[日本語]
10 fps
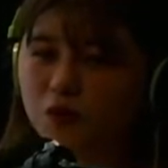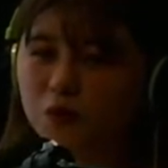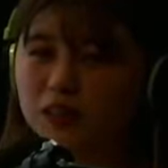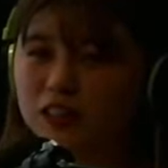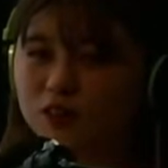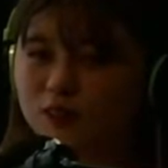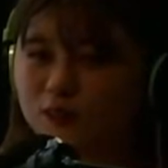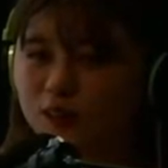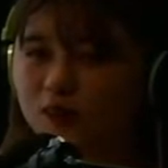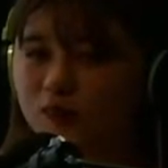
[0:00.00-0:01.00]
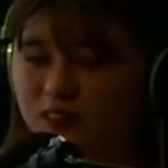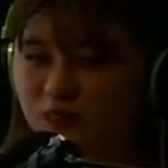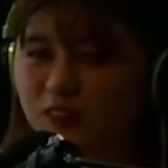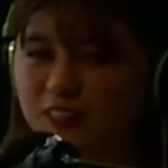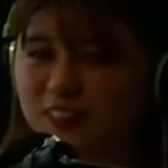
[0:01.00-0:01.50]
くとめっちゃ集中できるんです
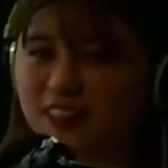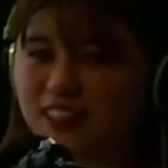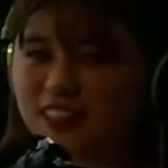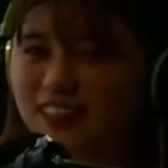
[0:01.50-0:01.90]
よ、私。